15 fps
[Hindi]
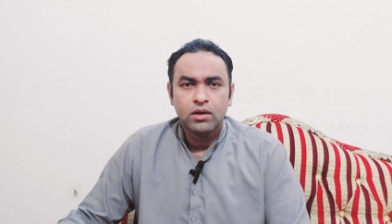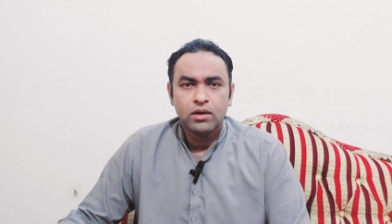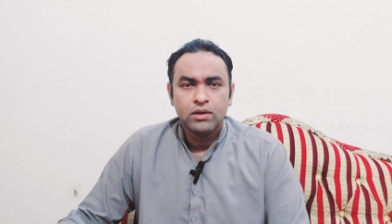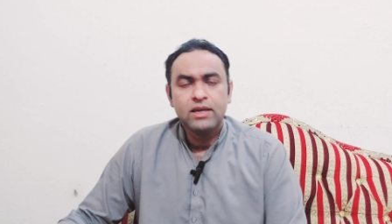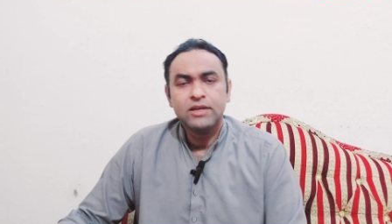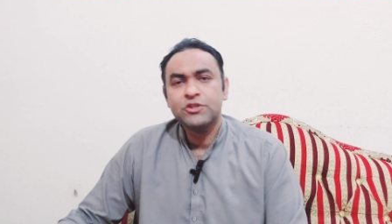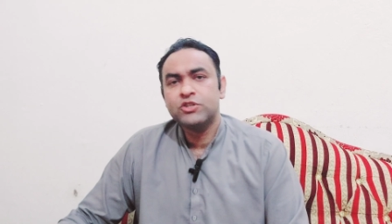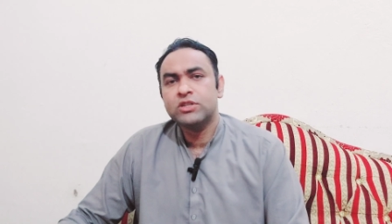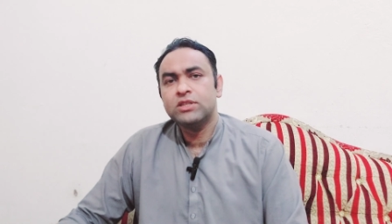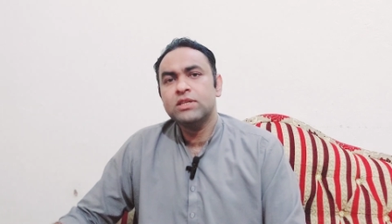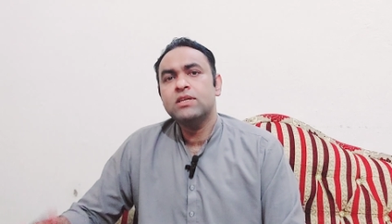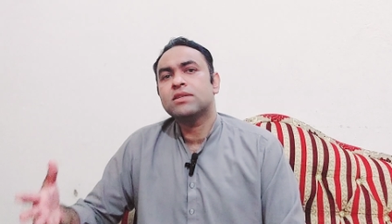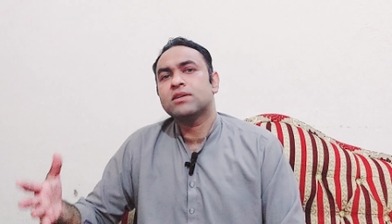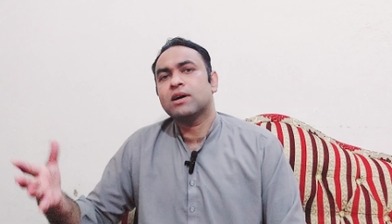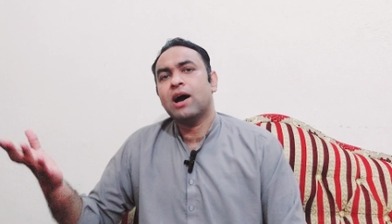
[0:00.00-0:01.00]
एक
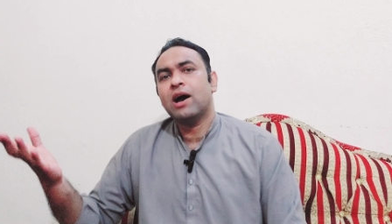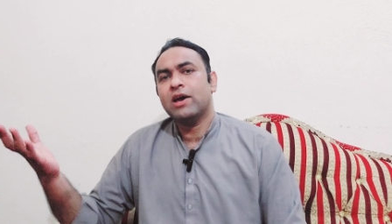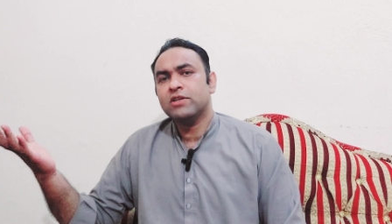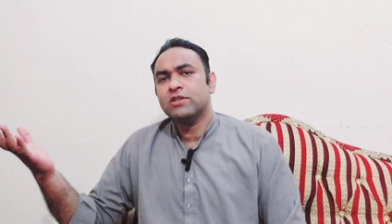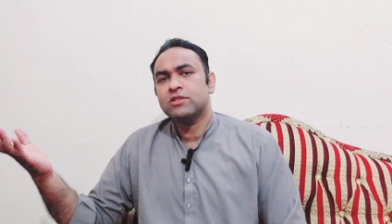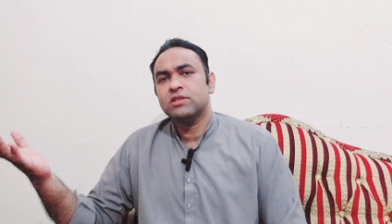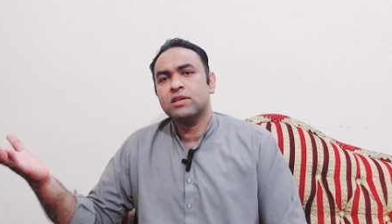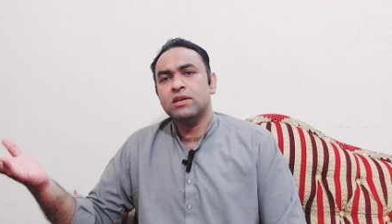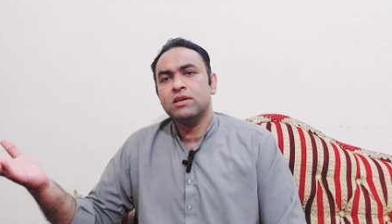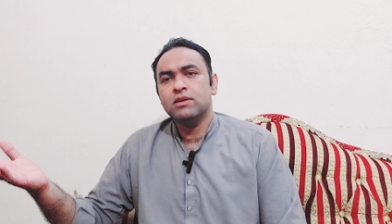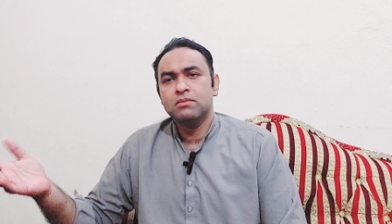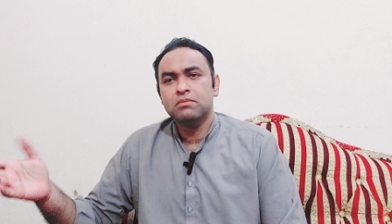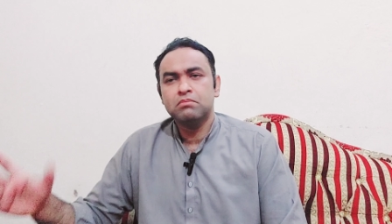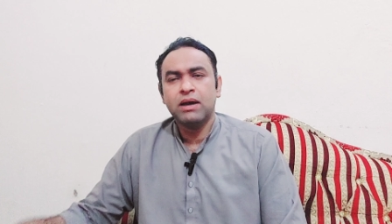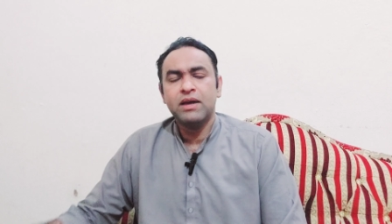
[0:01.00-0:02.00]
शदीद ख्वाहिश थी
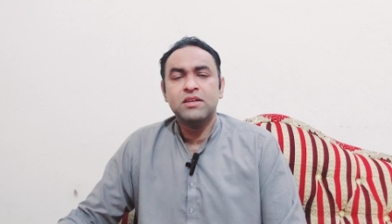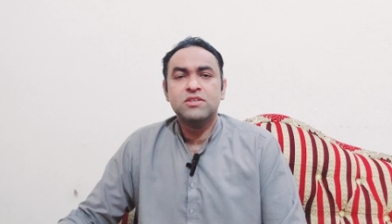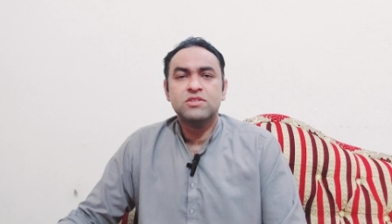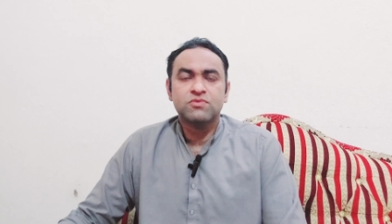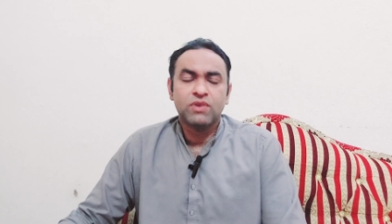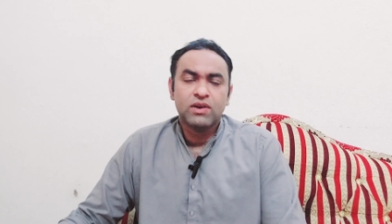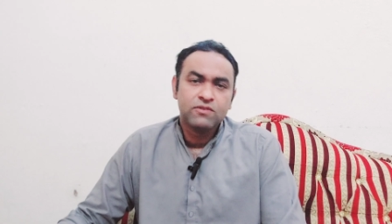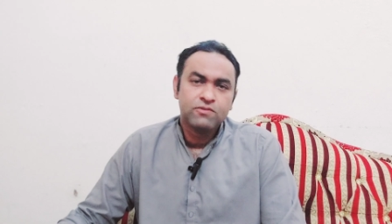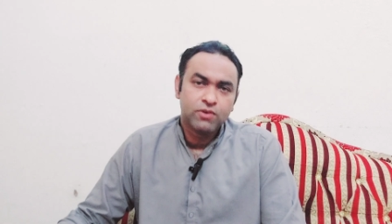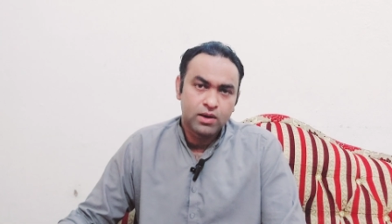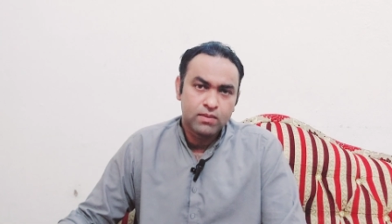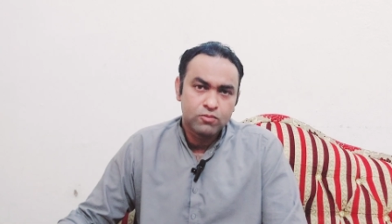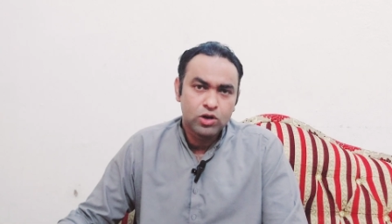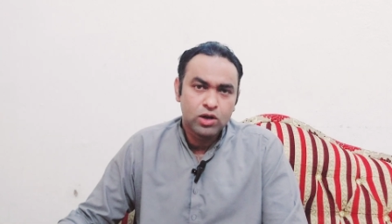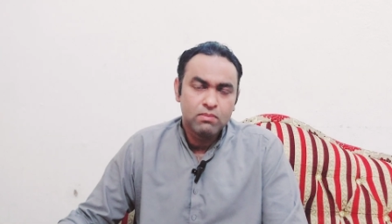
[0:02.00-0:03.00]
माइनस वन
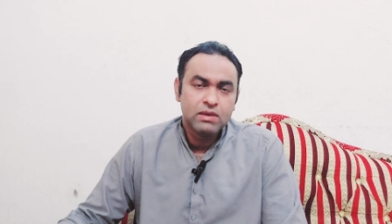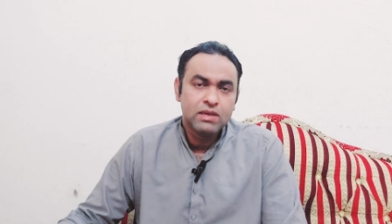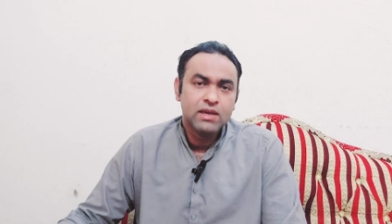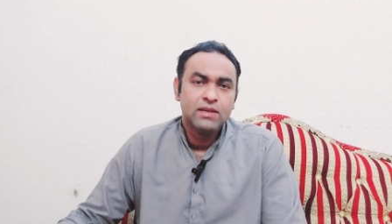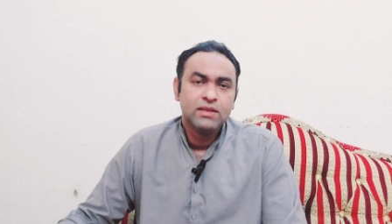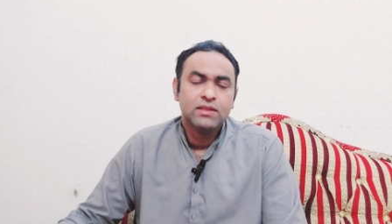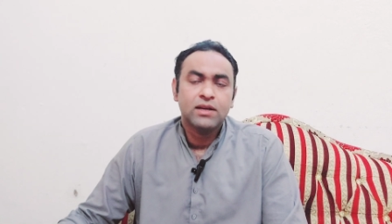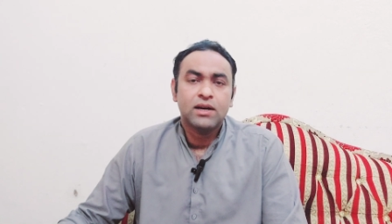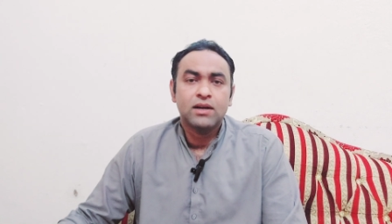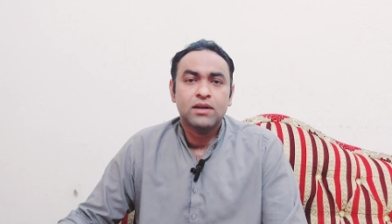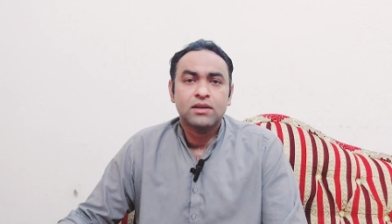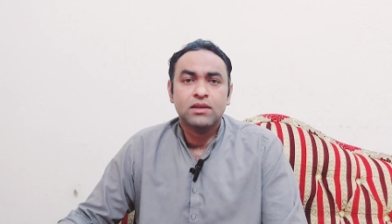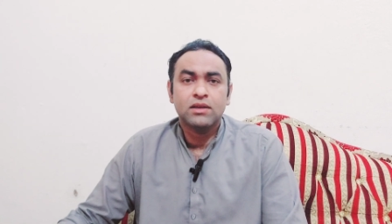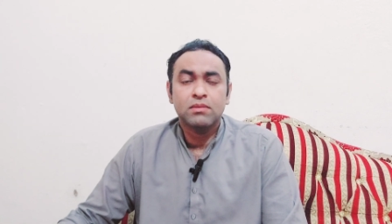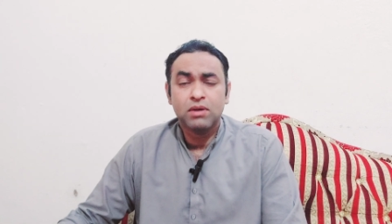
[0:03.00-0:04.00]
फार्मूला भी यही था
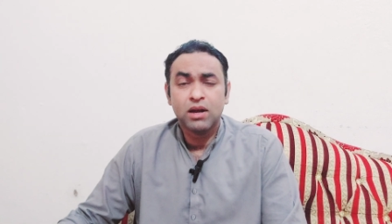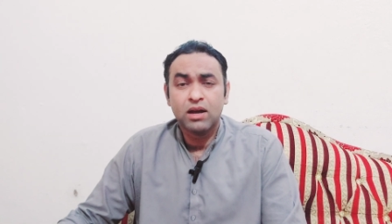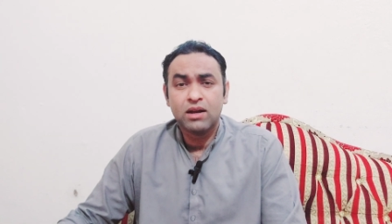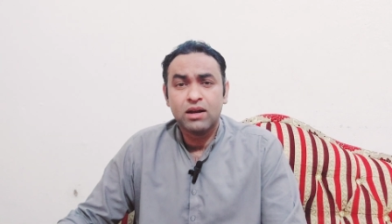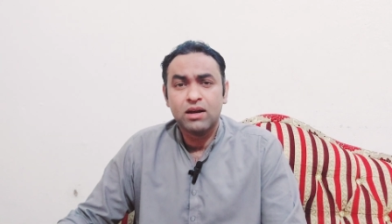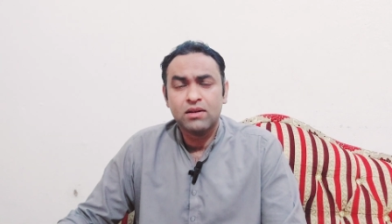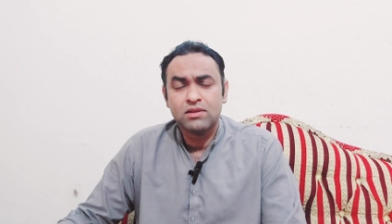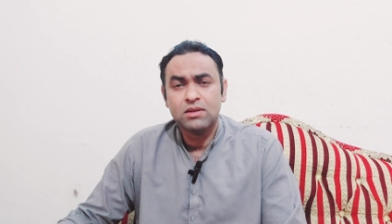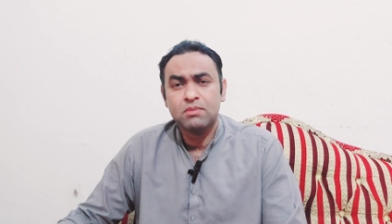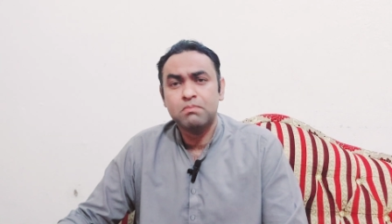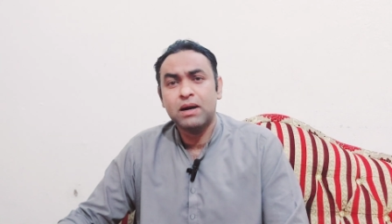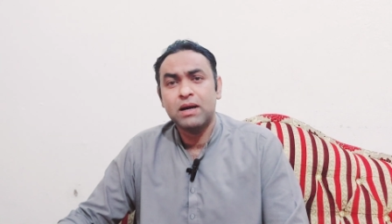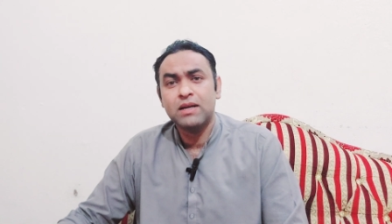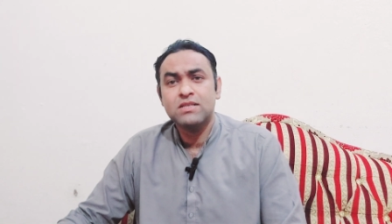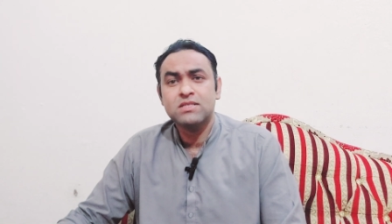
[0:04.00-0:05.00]
कि इमरान खान साहब
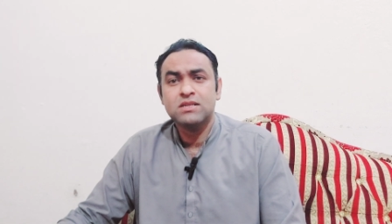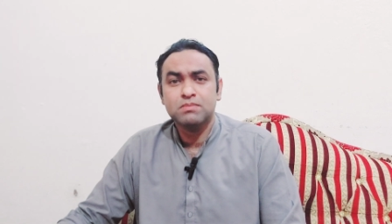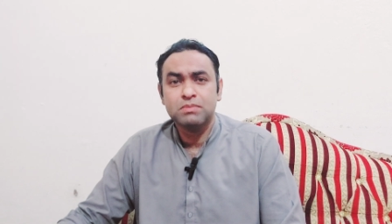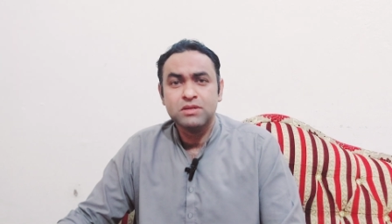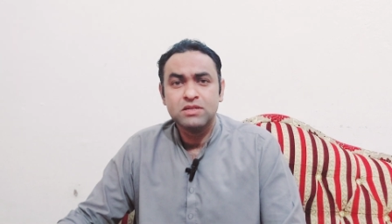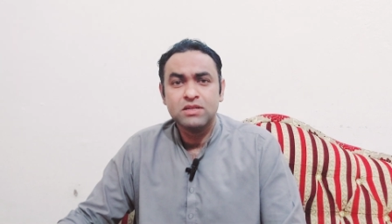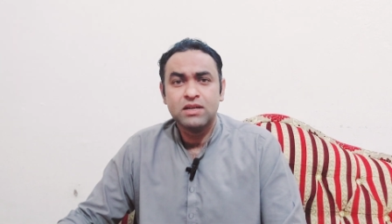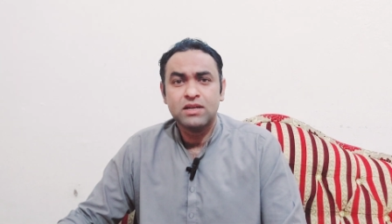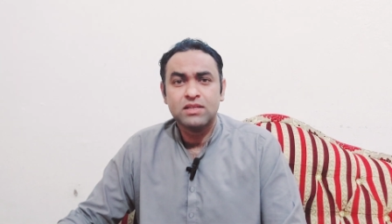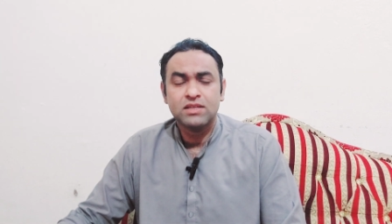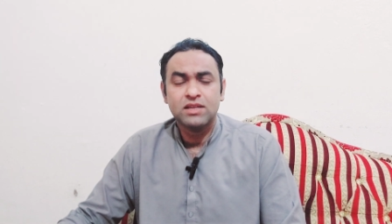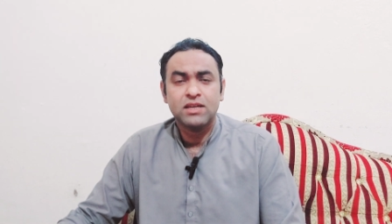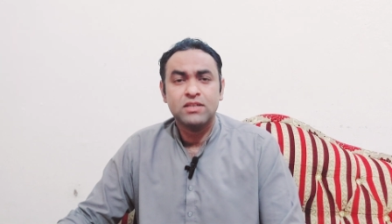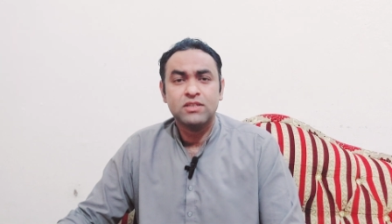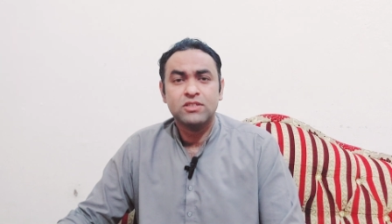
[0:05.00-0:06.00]
पार्टी से पीछे हट
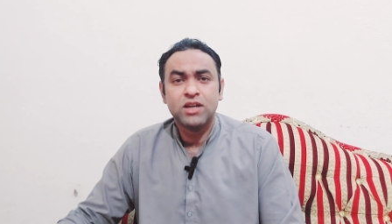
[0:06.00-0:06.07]
जाएं